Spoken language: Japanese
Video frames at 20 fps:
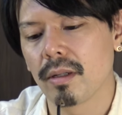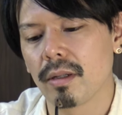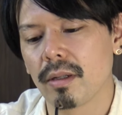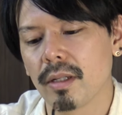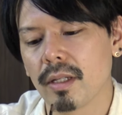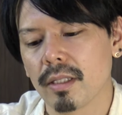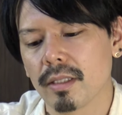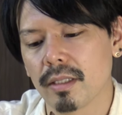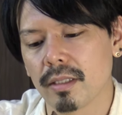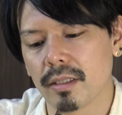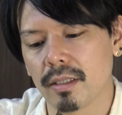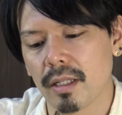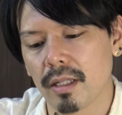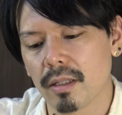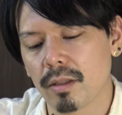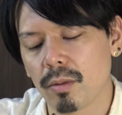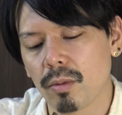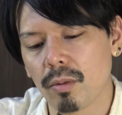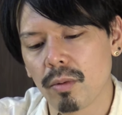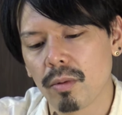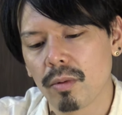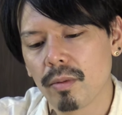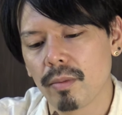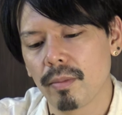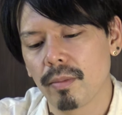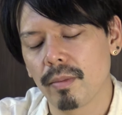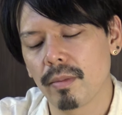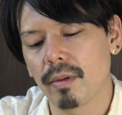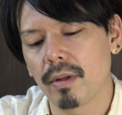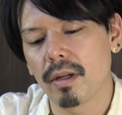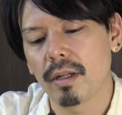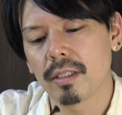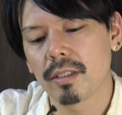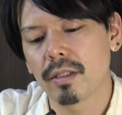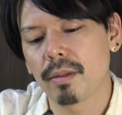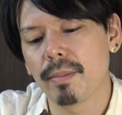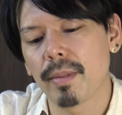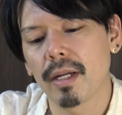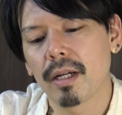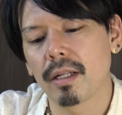やつですねのあっち
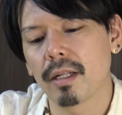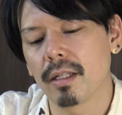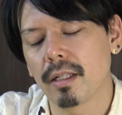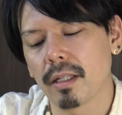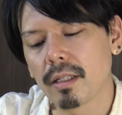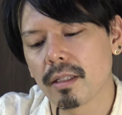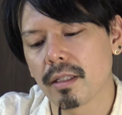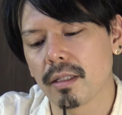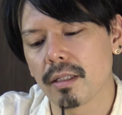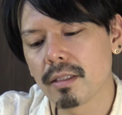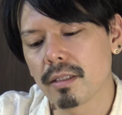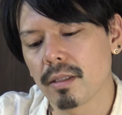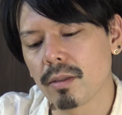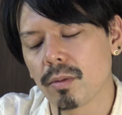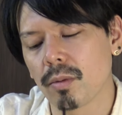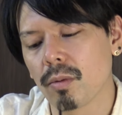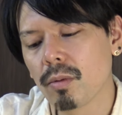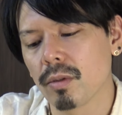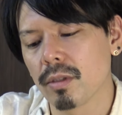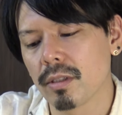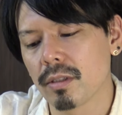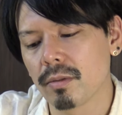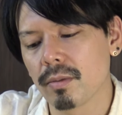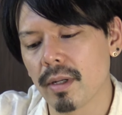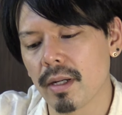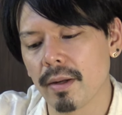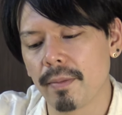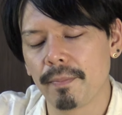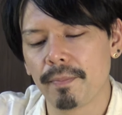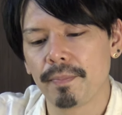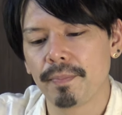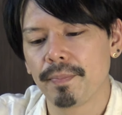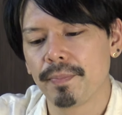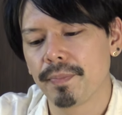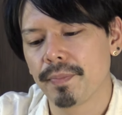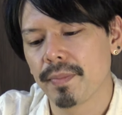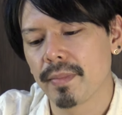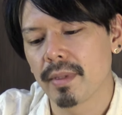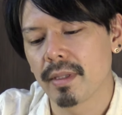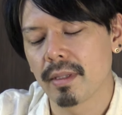はメガネだったんですけどこいつは
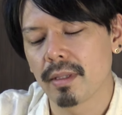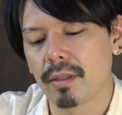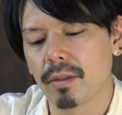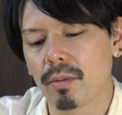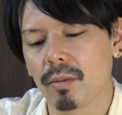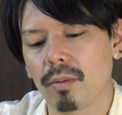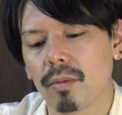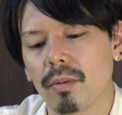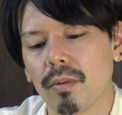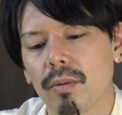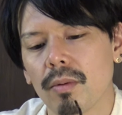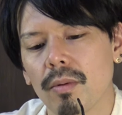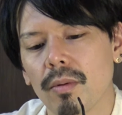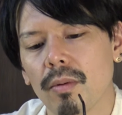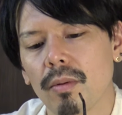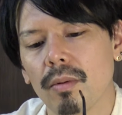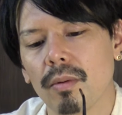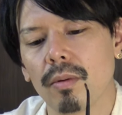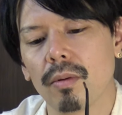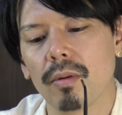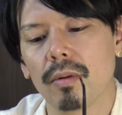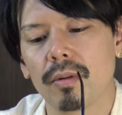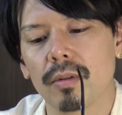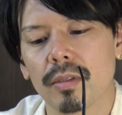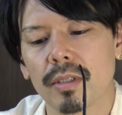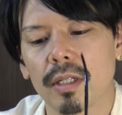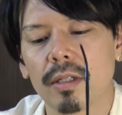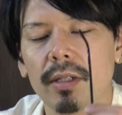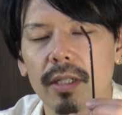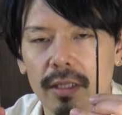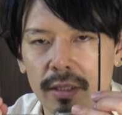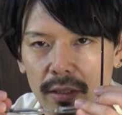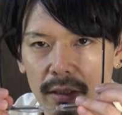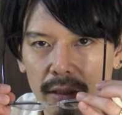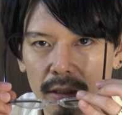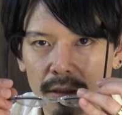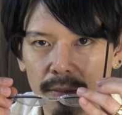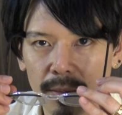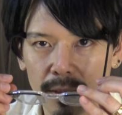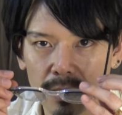うんとサングラス
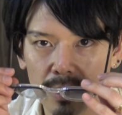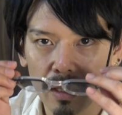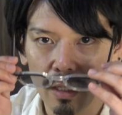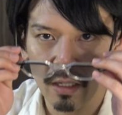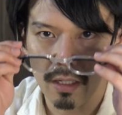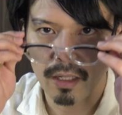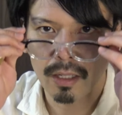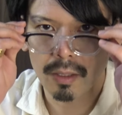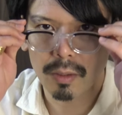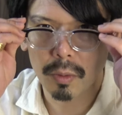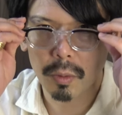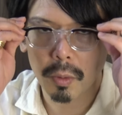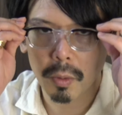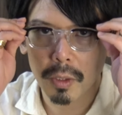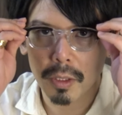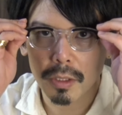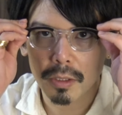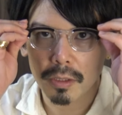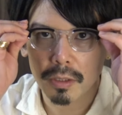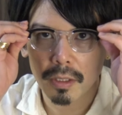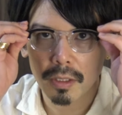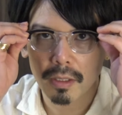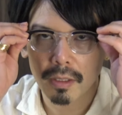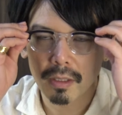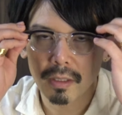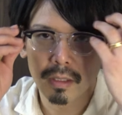にしましたえー、っとですね